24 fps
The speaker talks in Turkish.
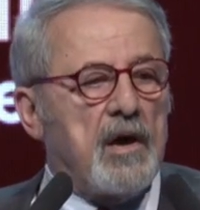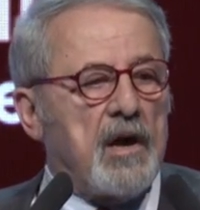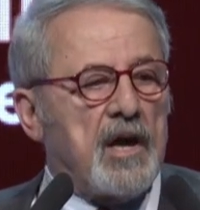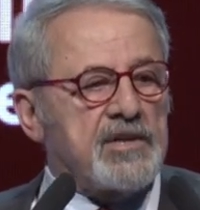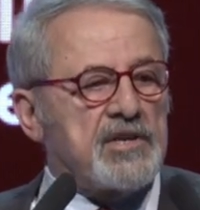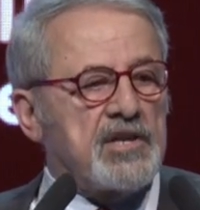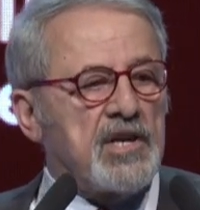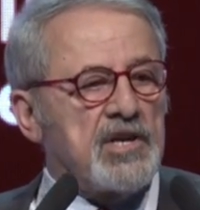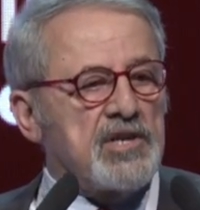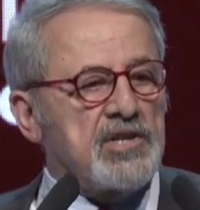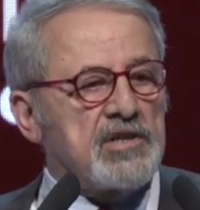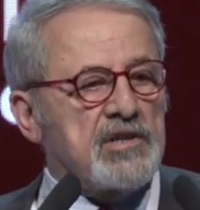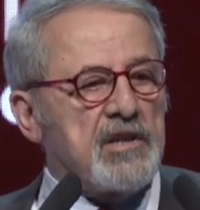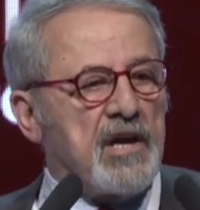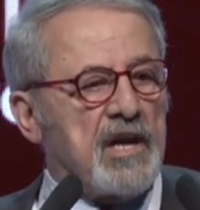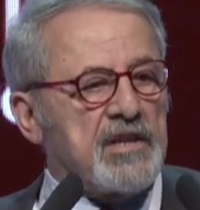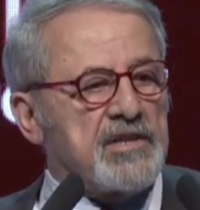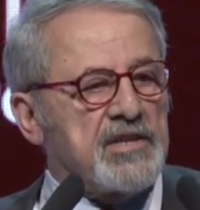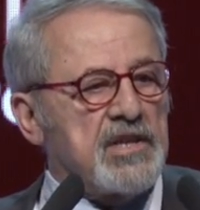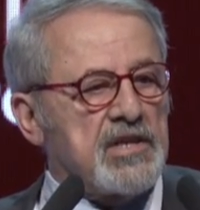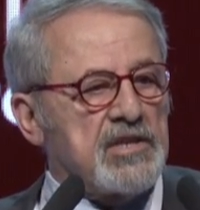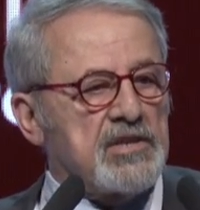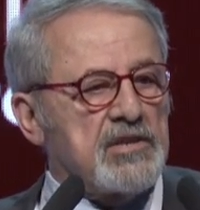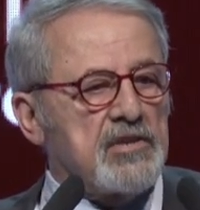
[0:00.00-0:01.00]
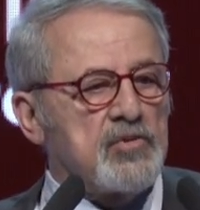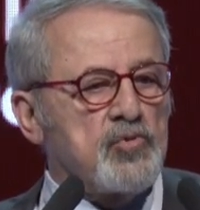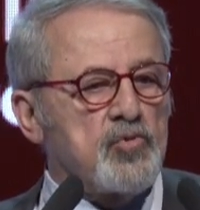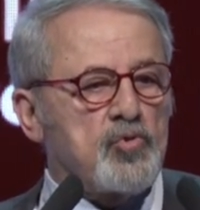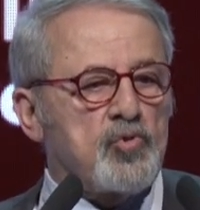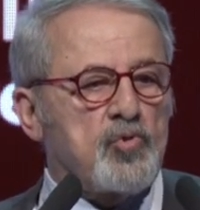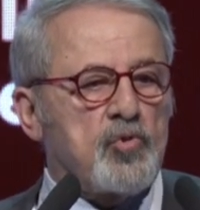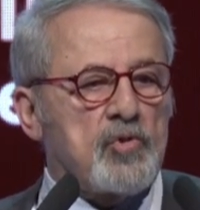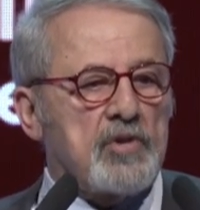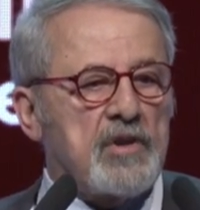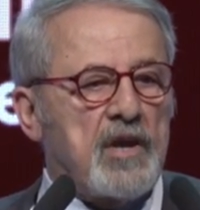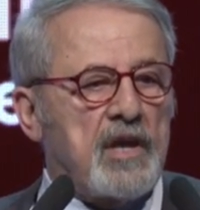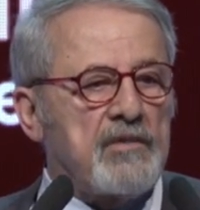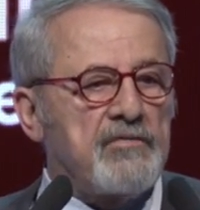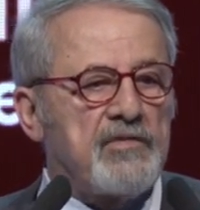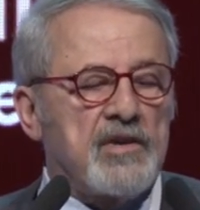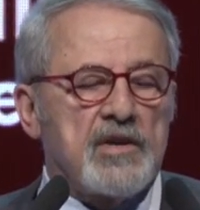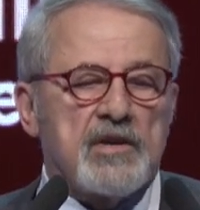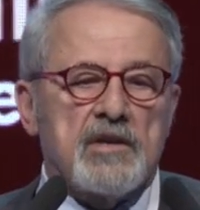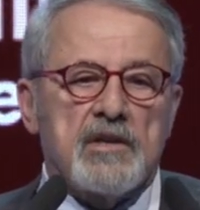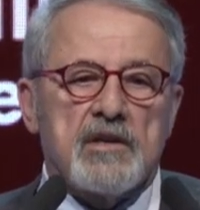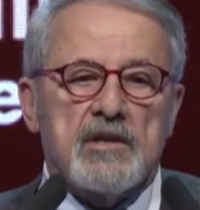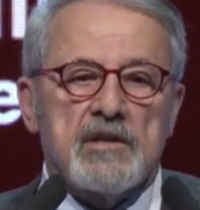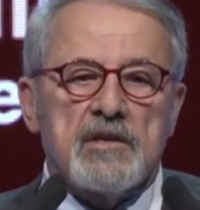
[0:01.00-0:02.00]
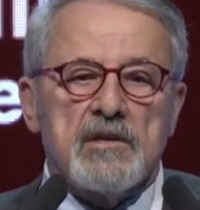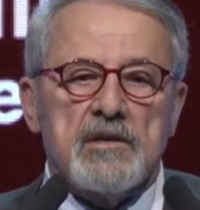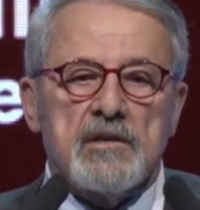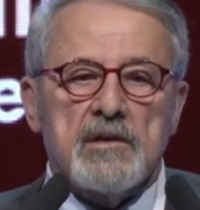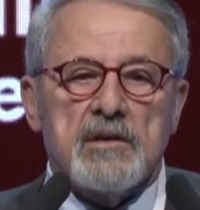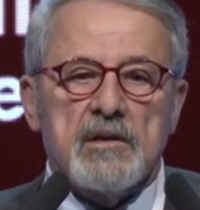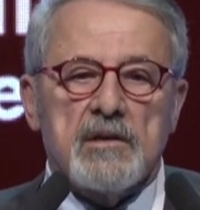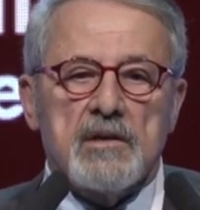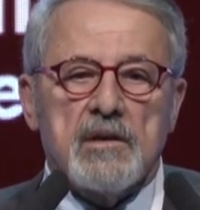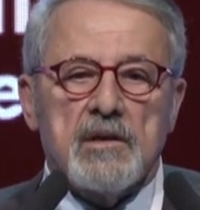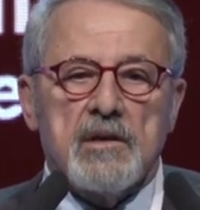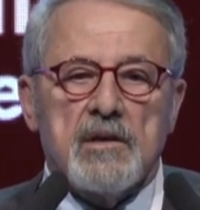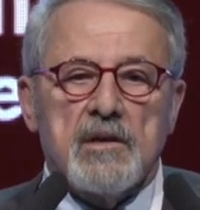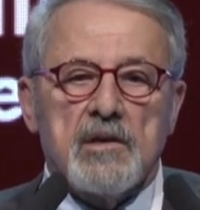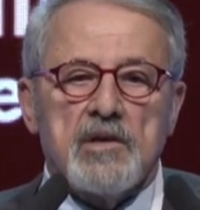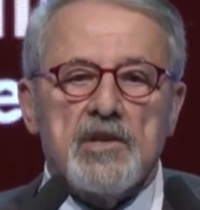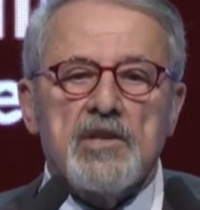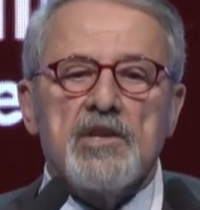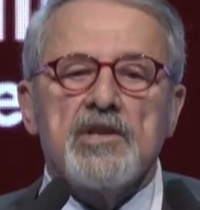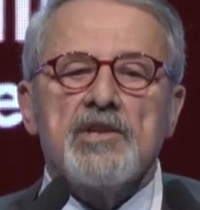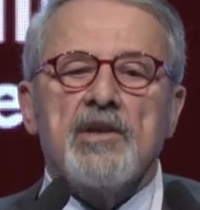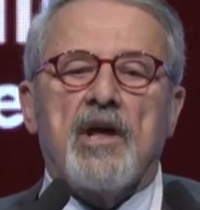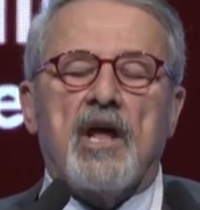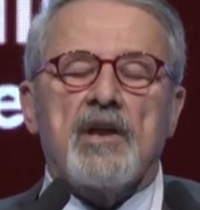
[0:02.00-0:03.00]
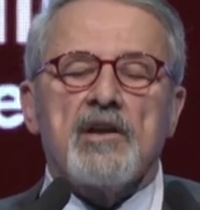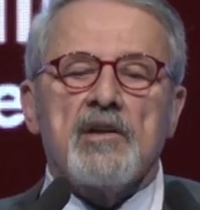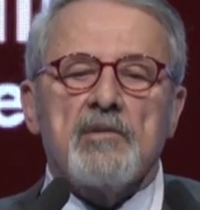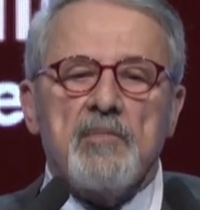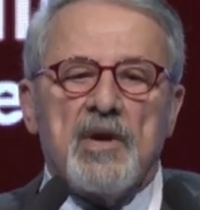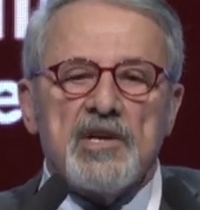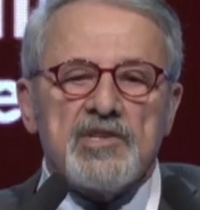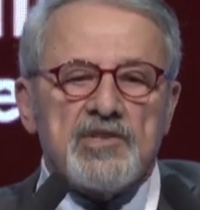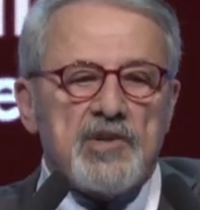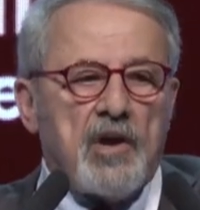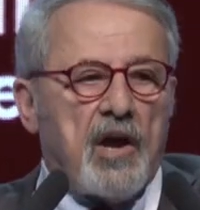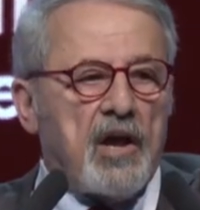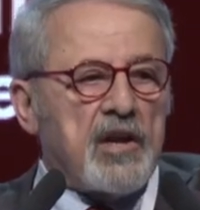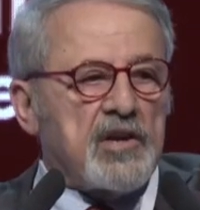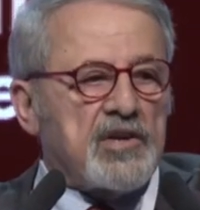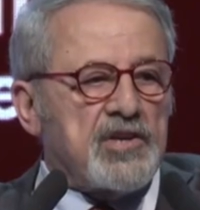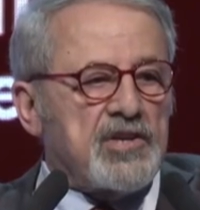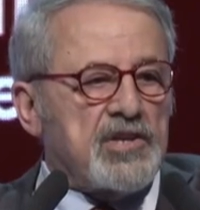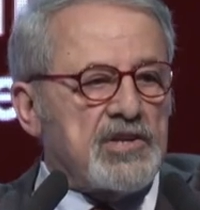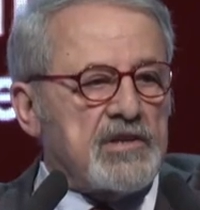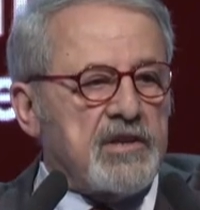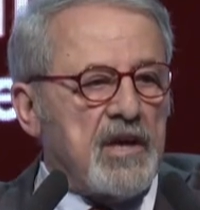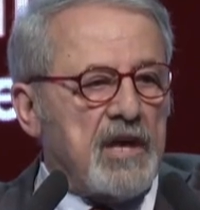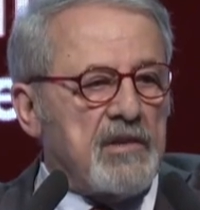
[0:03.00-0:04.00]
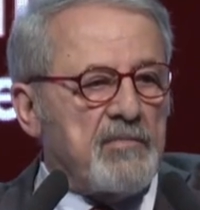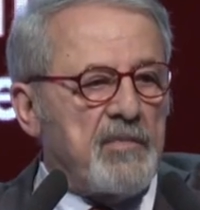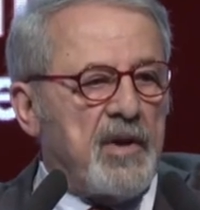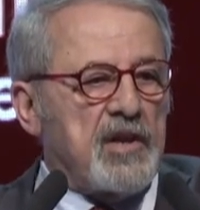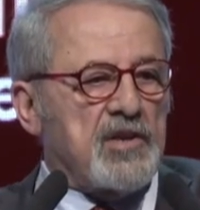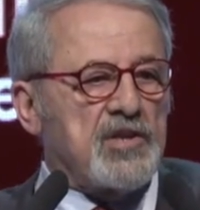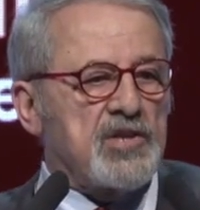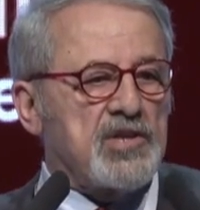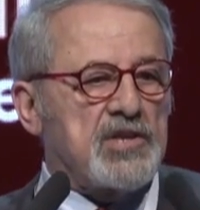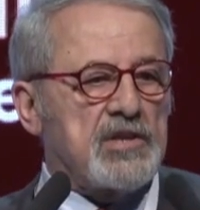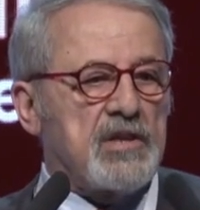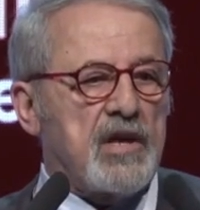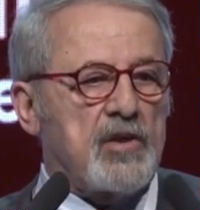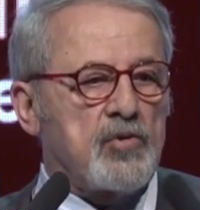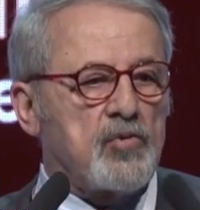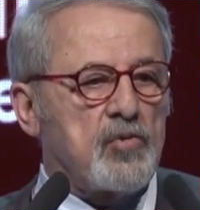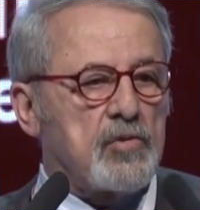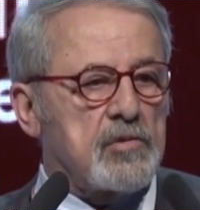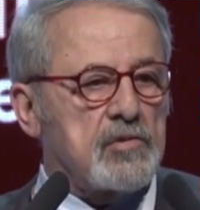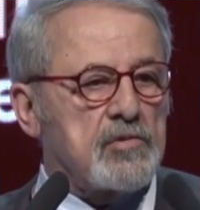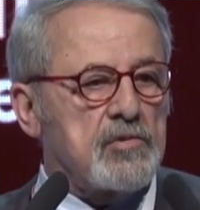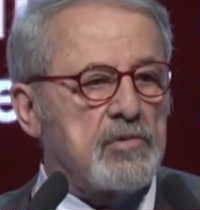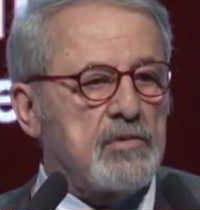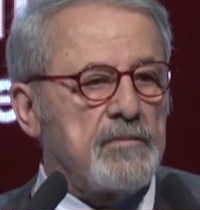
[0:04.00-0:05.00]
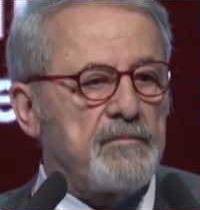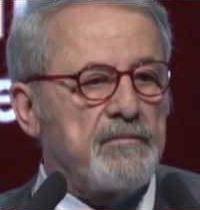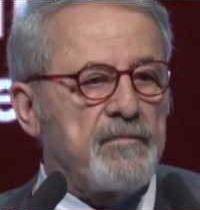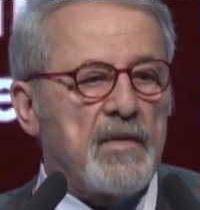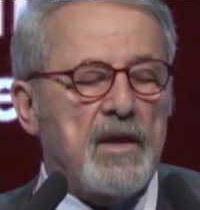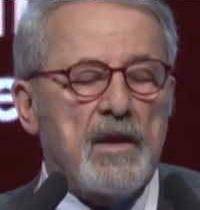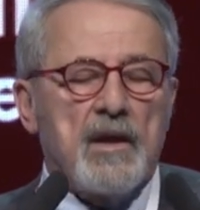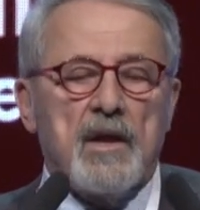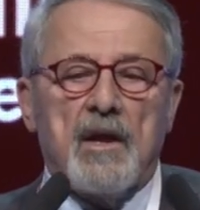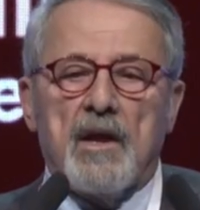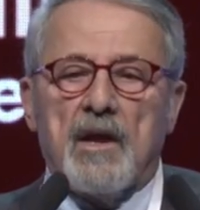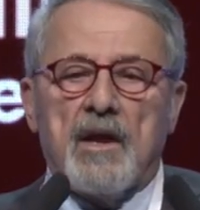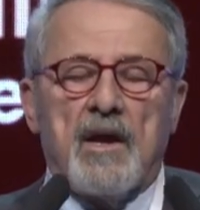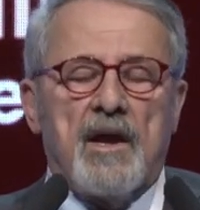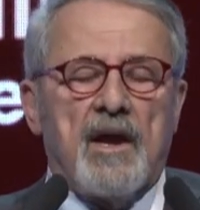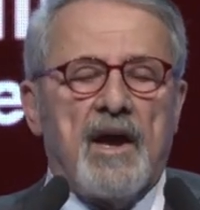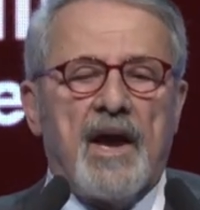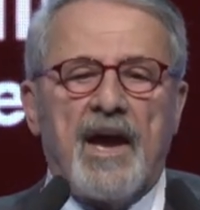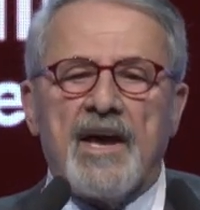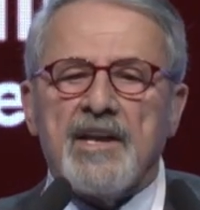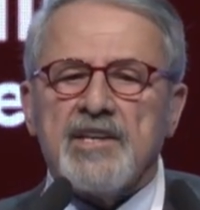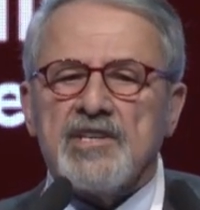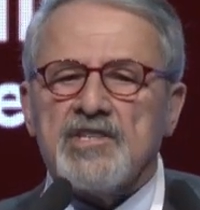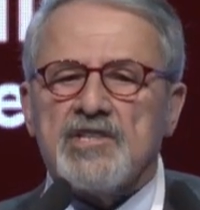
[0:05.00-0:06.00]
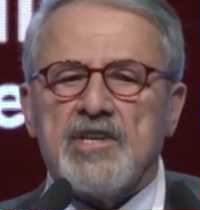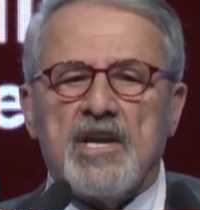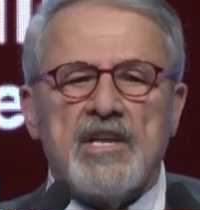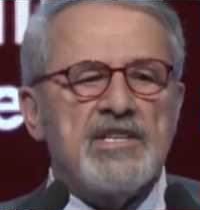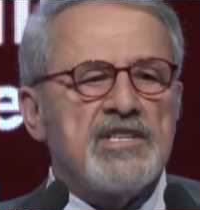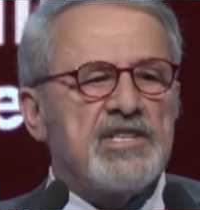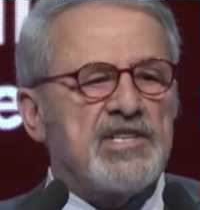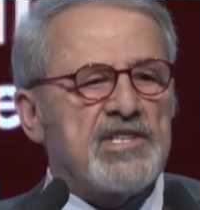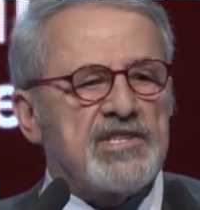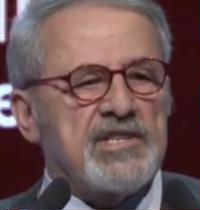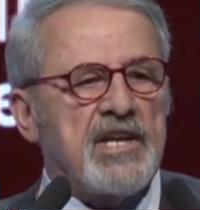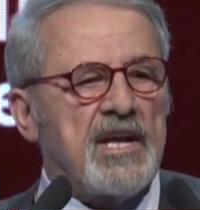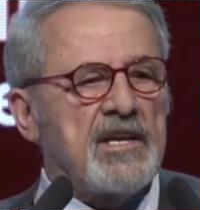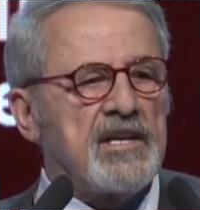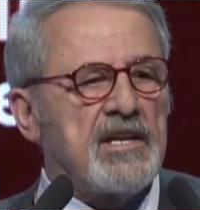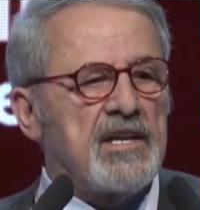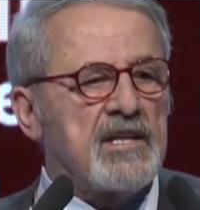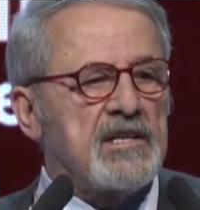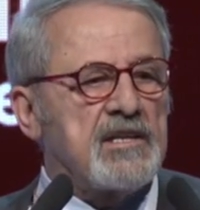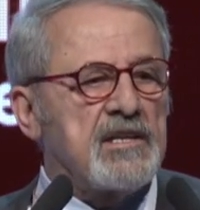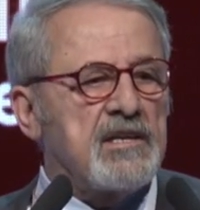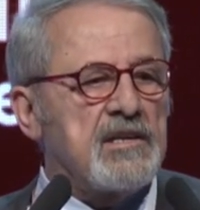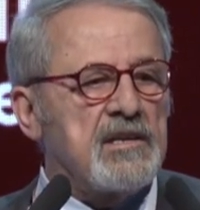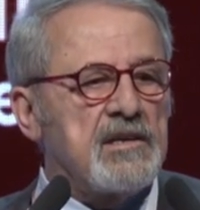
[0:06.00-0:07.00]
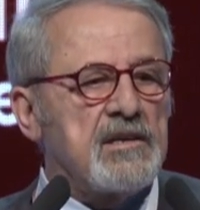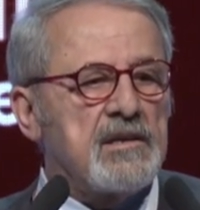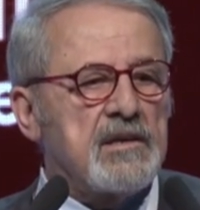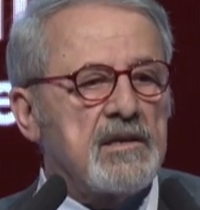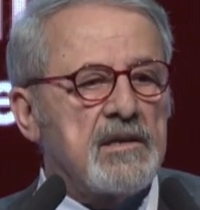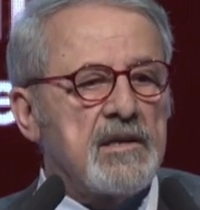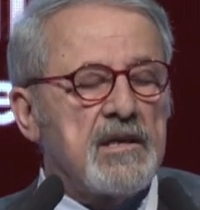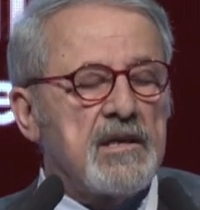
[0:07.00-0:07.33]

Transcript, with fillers: Ateşli ateşli nutuklar verildi. İnanılmaz alkışlar malkışlar oldu. Her şey istenildi.